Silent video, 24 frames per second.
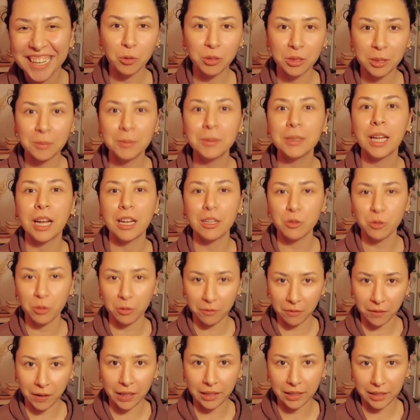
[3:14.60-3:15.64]
o tabii daha çok
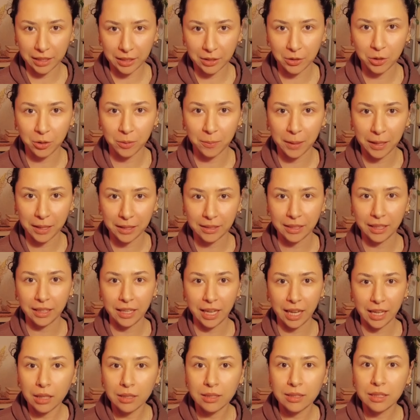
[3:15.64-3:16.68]
fark ediyor bende.
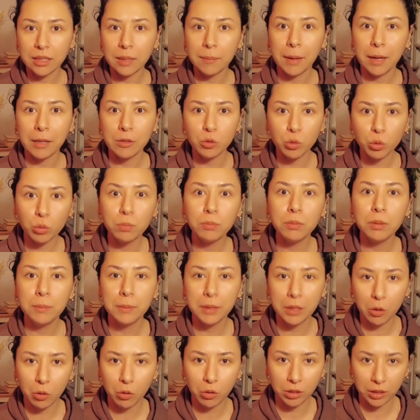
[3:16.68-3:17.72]
Yani aslında ben çok
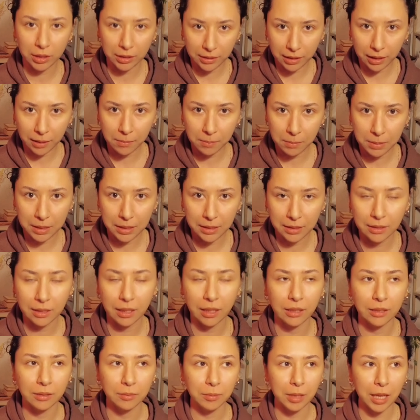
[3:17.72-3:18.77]
mimik oynatan bir
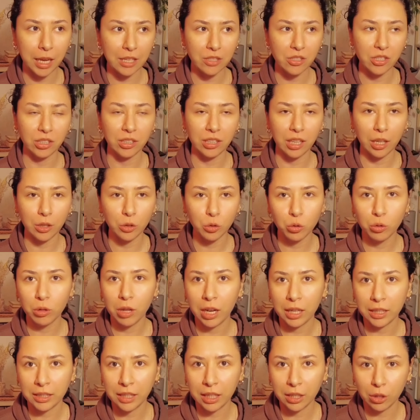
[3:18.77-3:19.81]
insanım gerçekten.
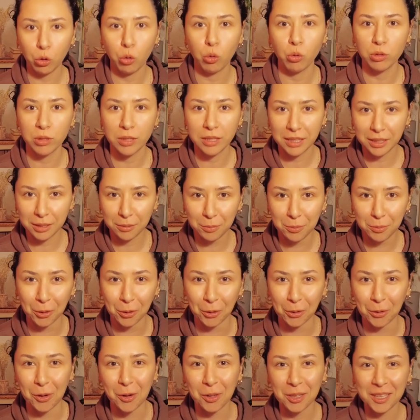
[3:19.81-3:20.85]
Gülerken gözlerim
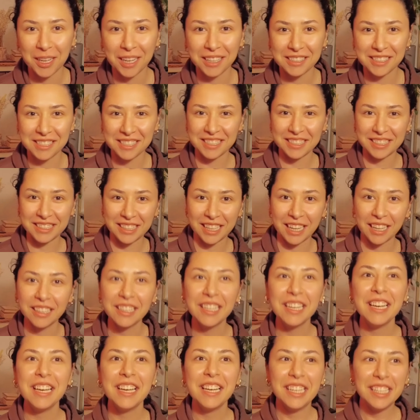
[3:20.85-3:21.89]
yok olan cinsten.
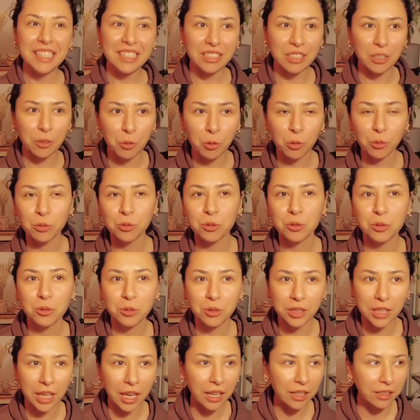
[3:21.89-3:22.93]
İşte
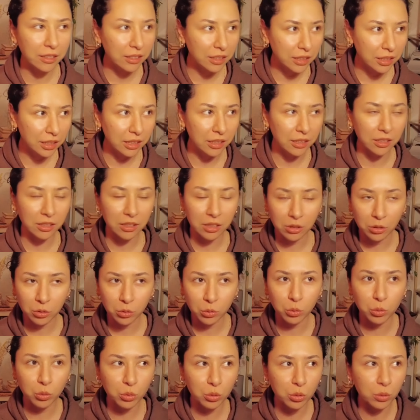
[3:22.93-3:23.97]
konuşurken
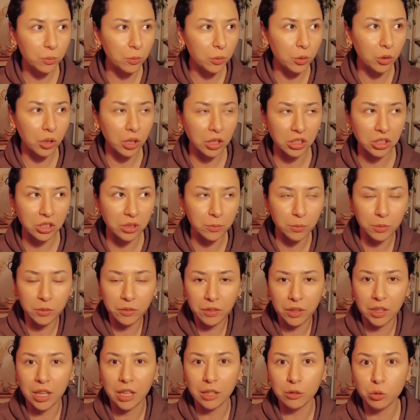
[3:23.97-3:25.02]
yüzümü, kaşımı
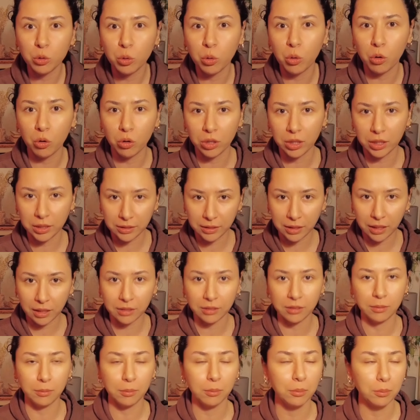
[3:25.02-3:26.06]
falan çok
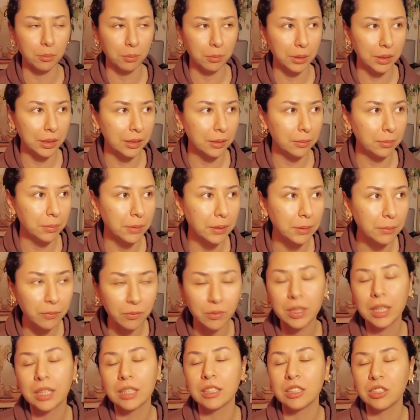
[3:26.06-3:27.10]
oynatan bir
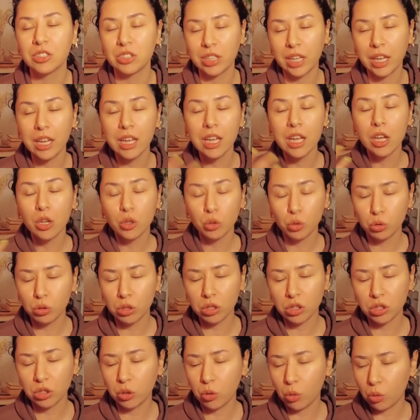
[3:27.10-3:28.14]
tiptim. Ya da işte
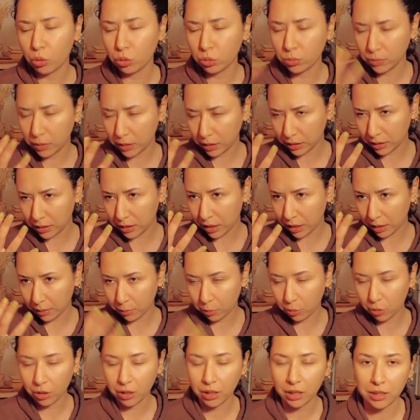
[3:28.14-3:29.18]
güneşi gördüğümde direkt
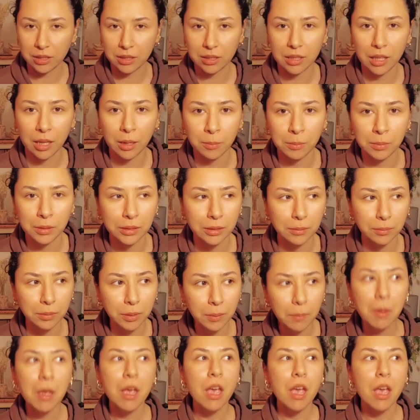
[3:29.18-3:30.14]
böyle kasılan bir tiptim.